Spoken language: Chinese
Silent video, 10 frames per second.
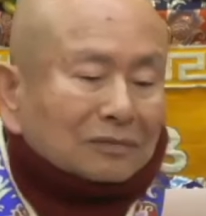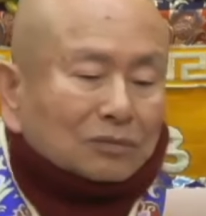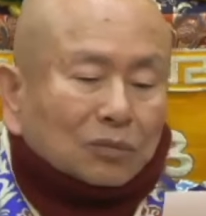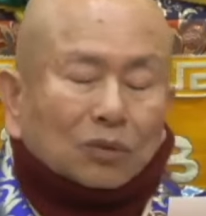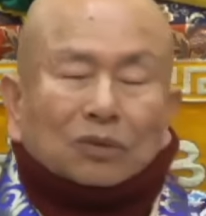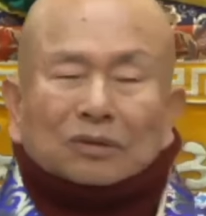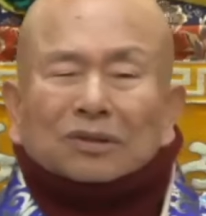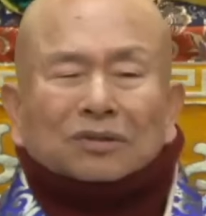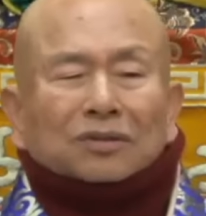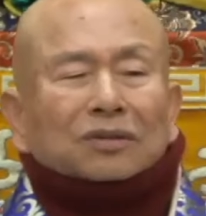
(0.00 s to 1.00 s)
不过
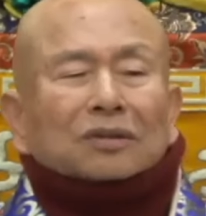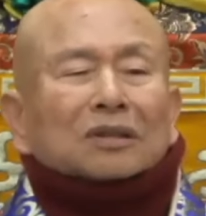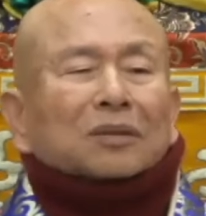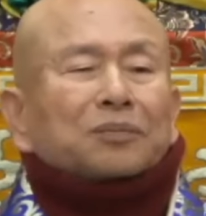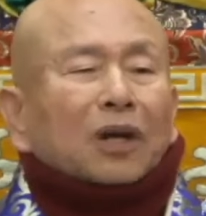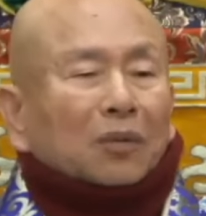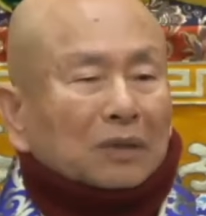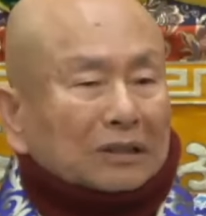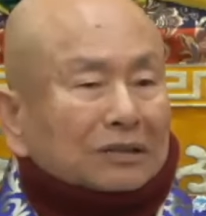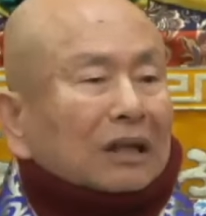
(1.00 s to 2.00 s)
这只是一个表
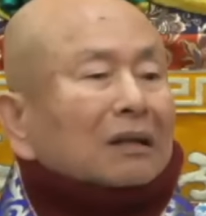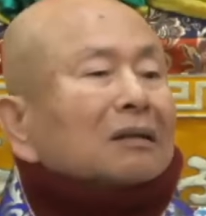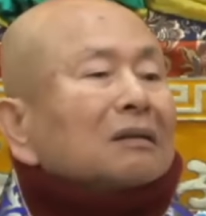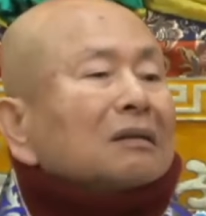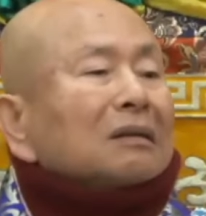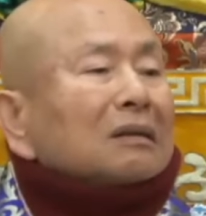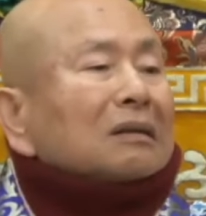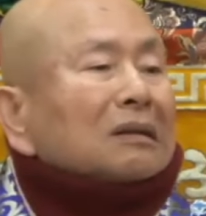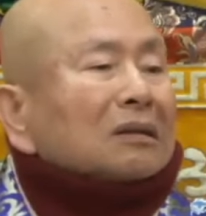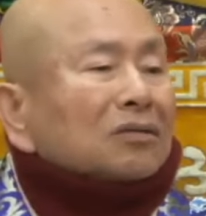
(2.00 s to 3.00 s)
面上。
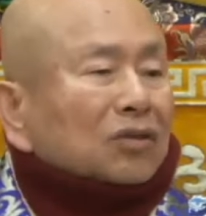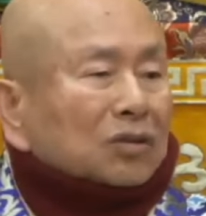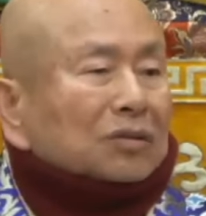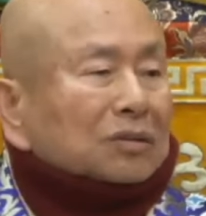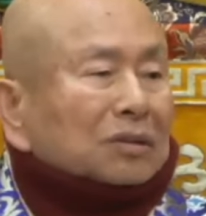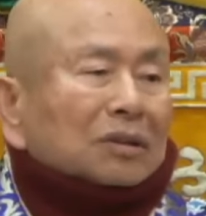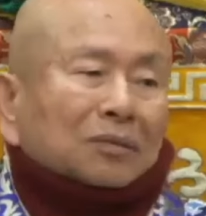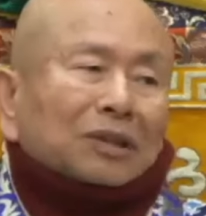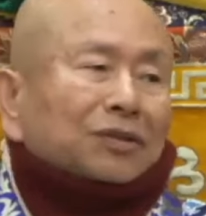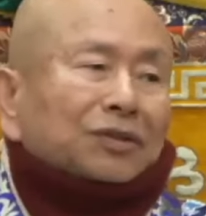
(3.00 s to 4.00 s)
其实这
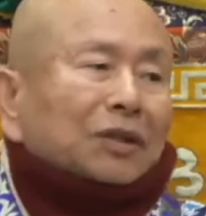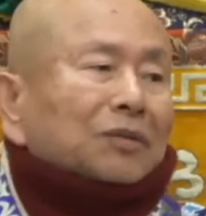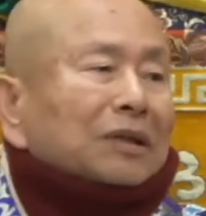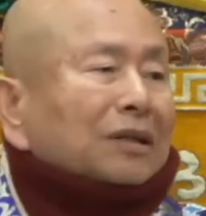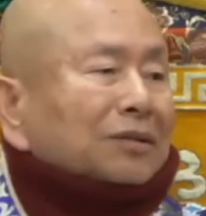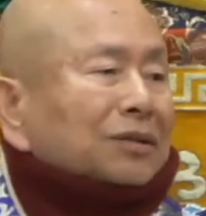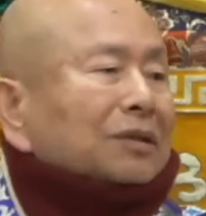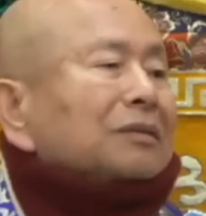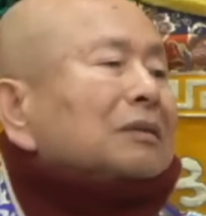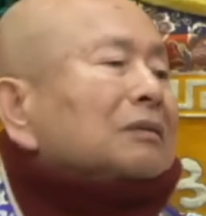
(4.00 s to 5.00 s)
里面学问很深的，